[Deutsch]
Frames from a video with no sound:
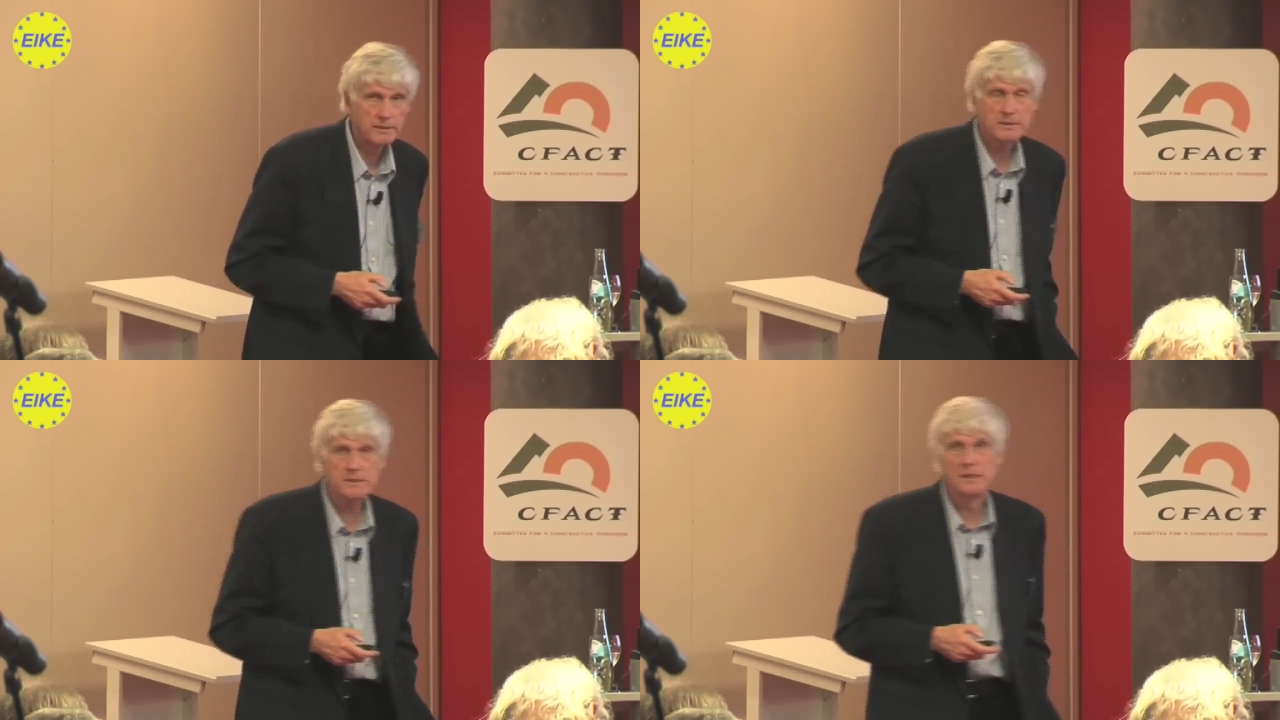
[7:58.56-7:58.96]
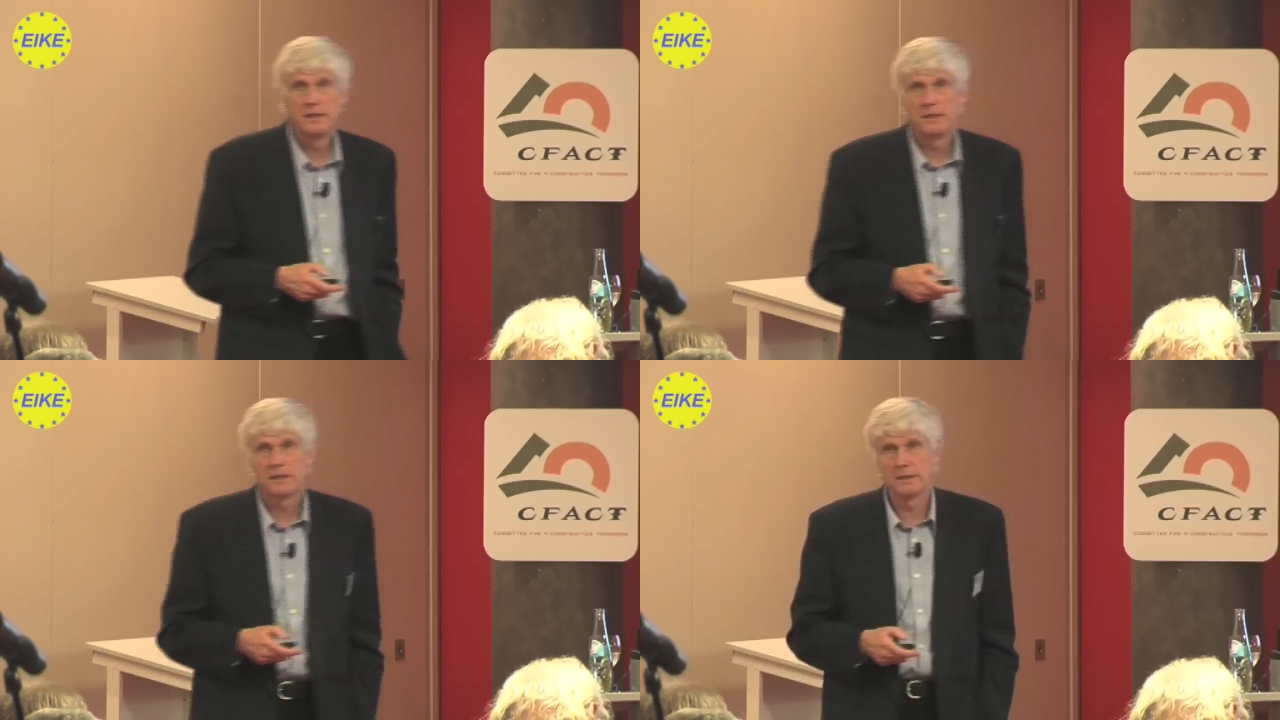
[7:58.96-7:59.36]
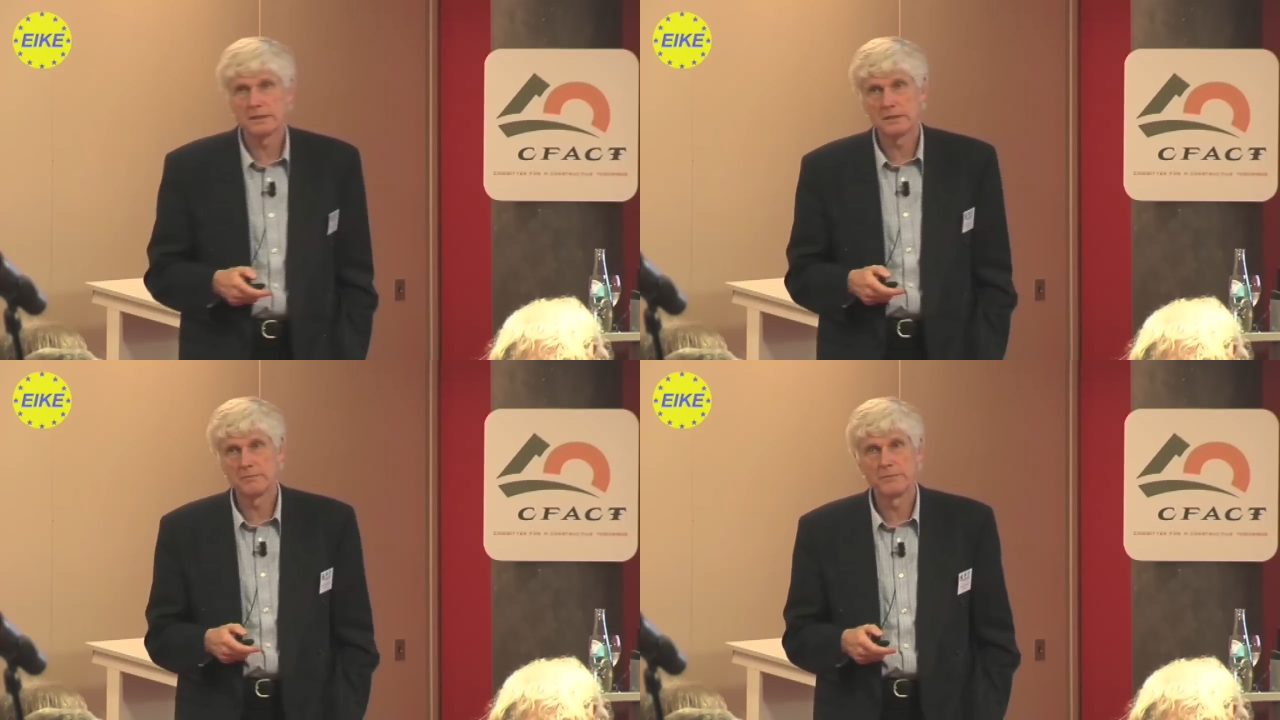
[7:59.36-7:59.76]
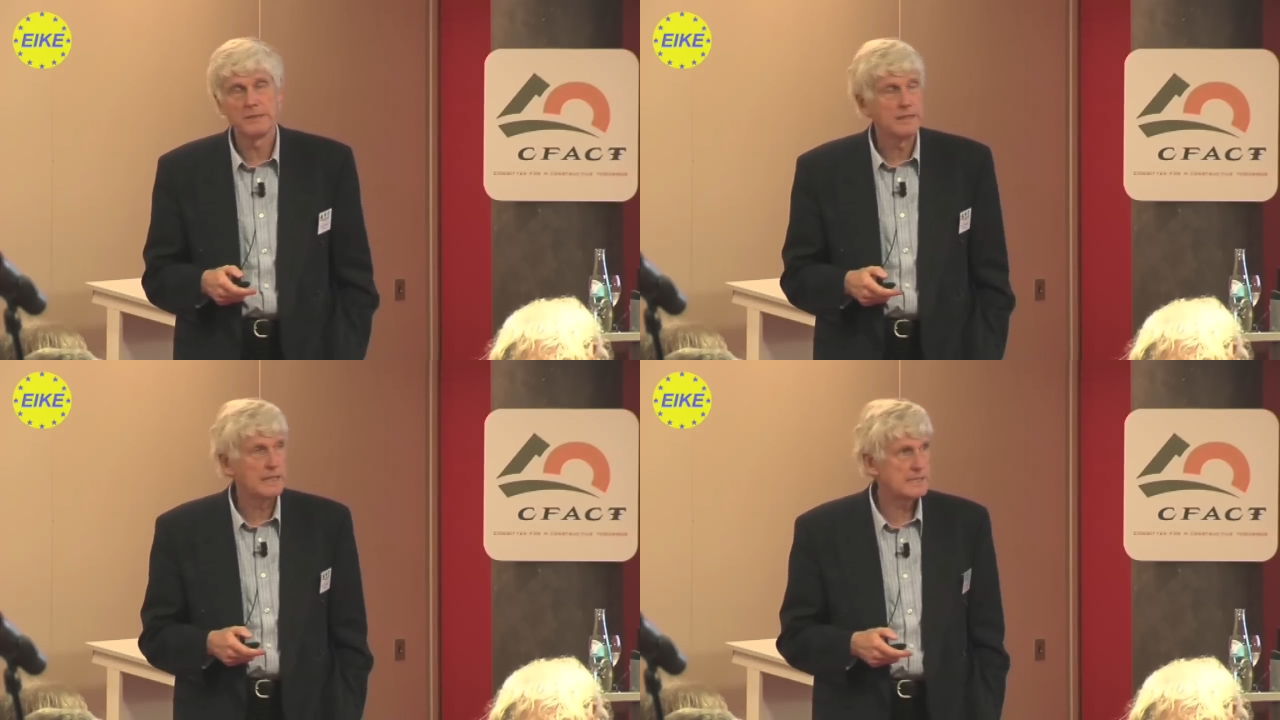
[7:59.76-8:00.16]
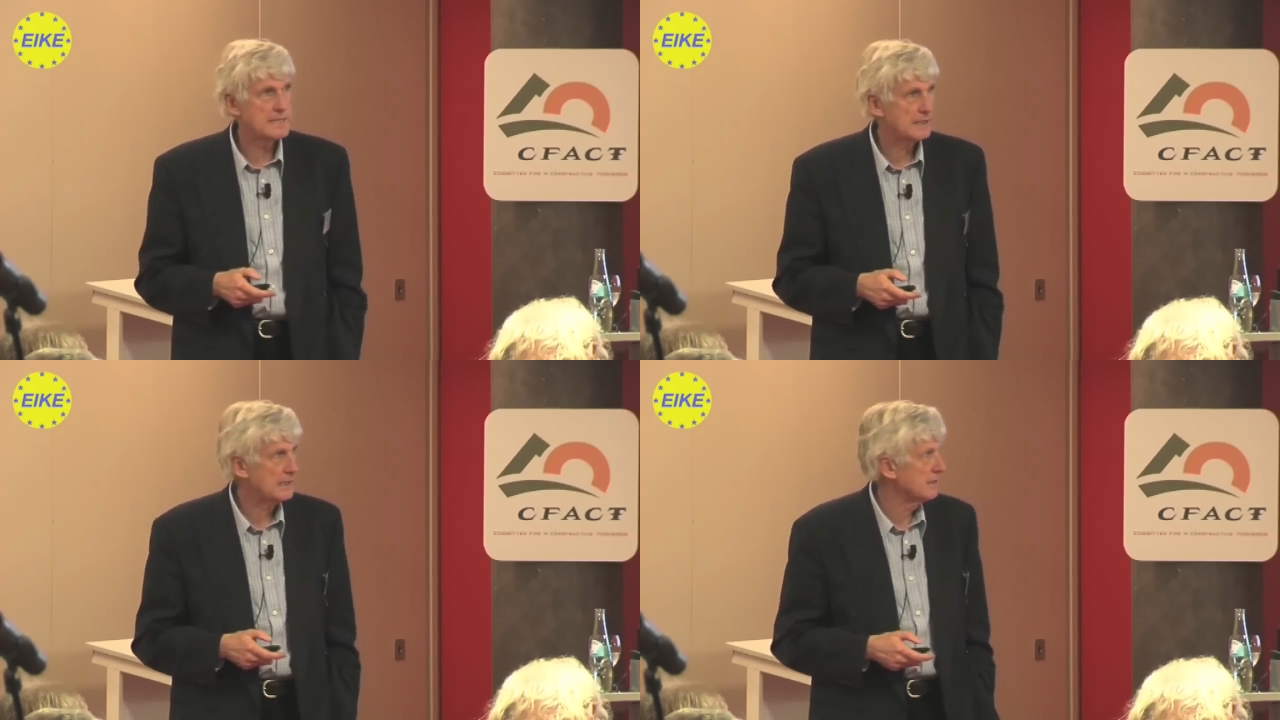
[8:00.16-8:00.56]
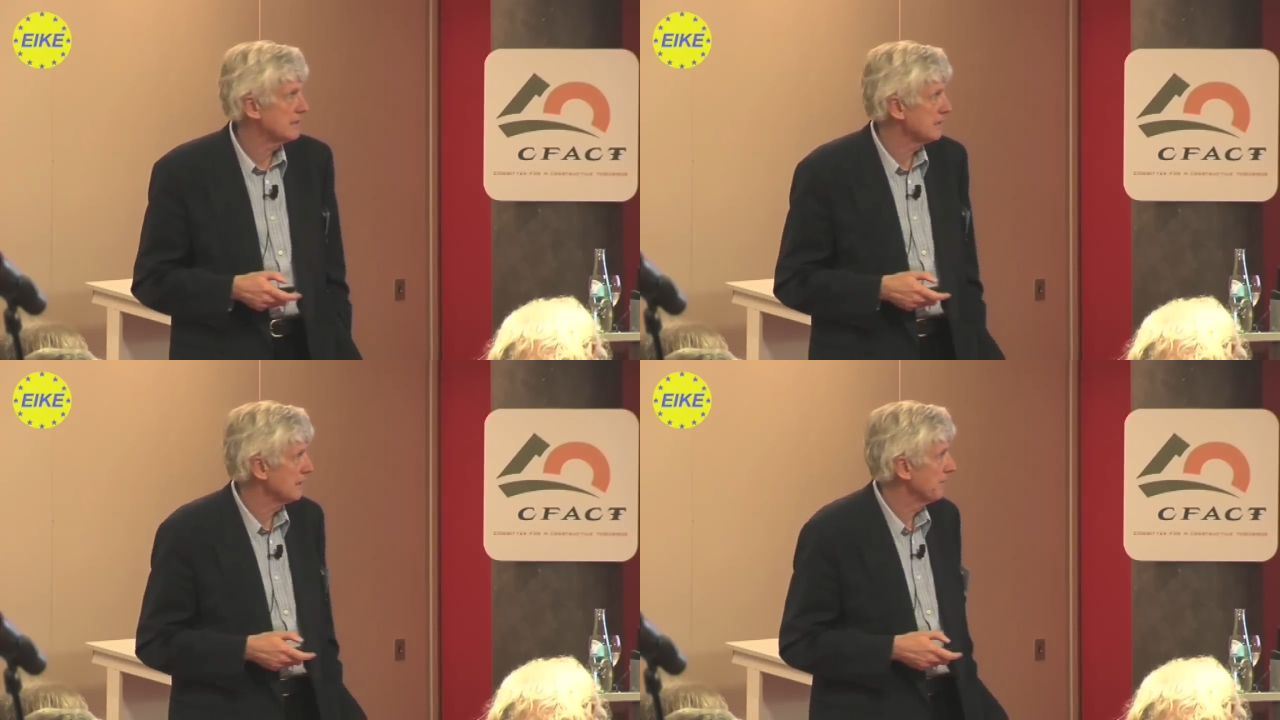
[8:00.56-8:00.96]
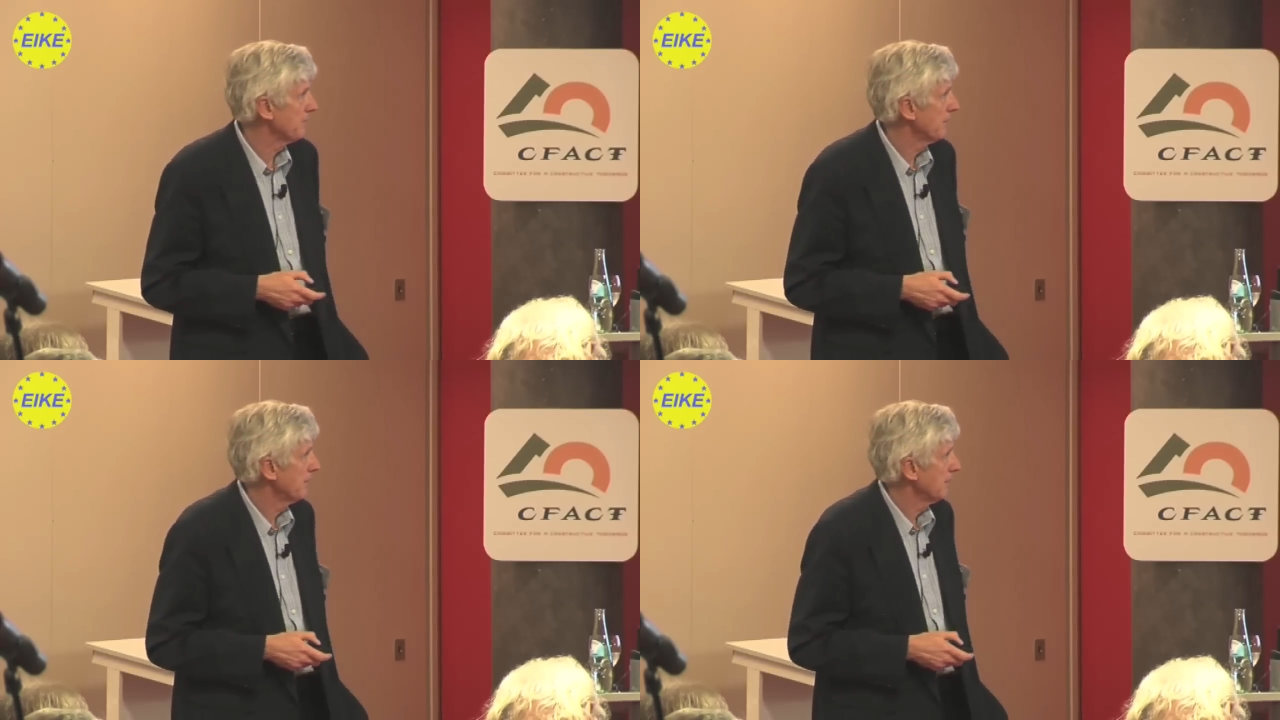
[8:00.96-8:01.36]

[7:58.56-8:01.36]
das nach dem Entdecker dieser